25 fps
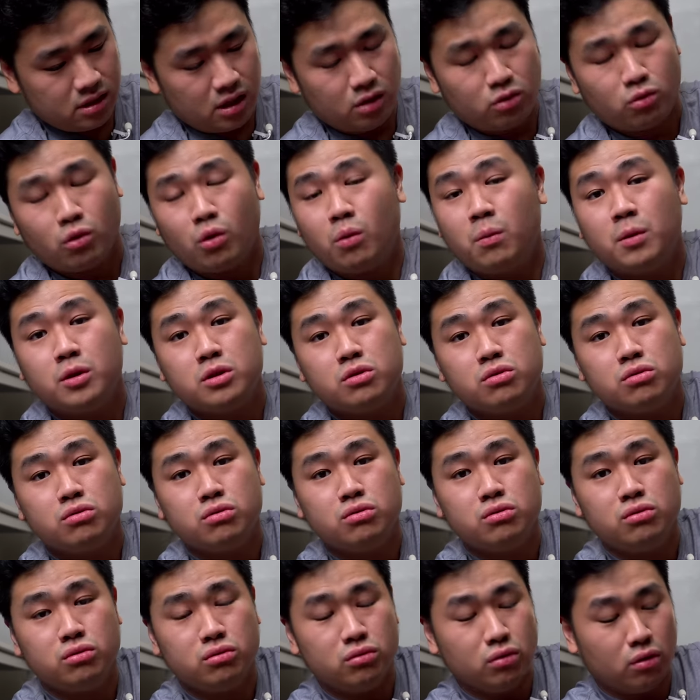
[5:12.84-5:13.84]

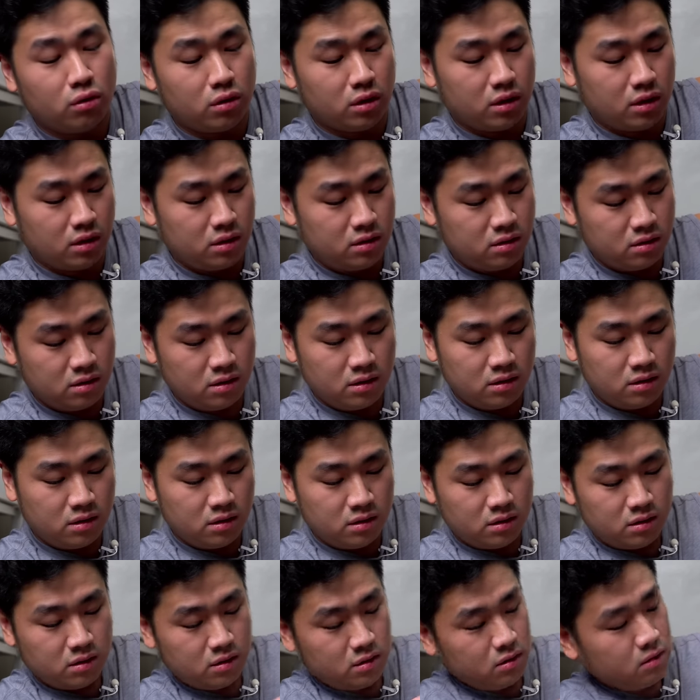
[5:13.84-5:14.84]
1,7 juta
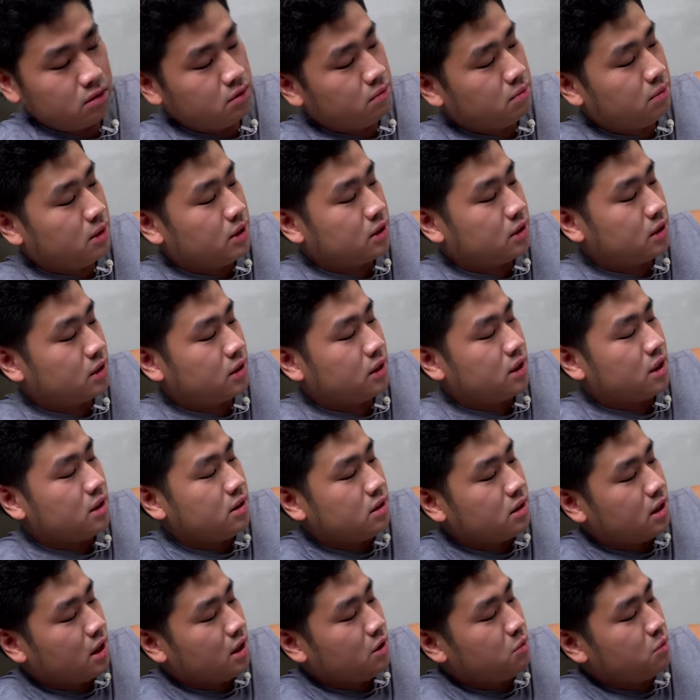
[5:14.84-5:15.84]
masih
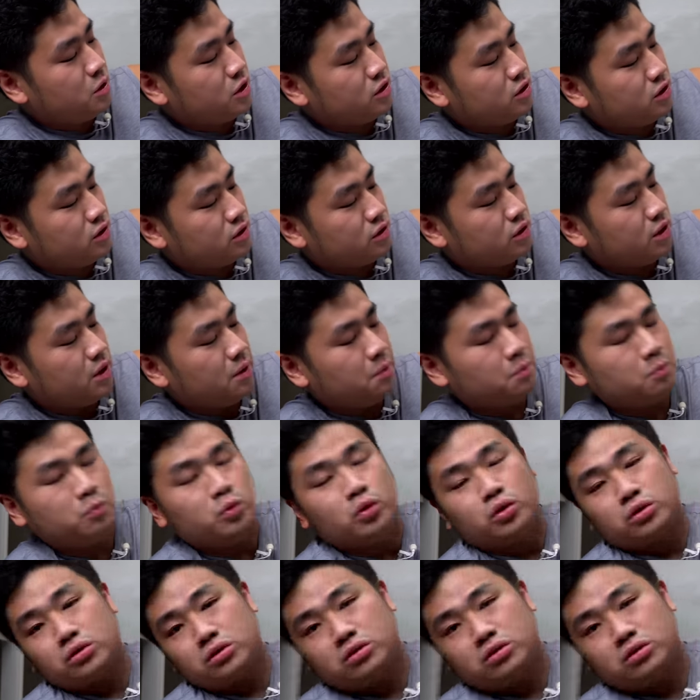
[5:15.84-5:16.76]
dikasih calibration report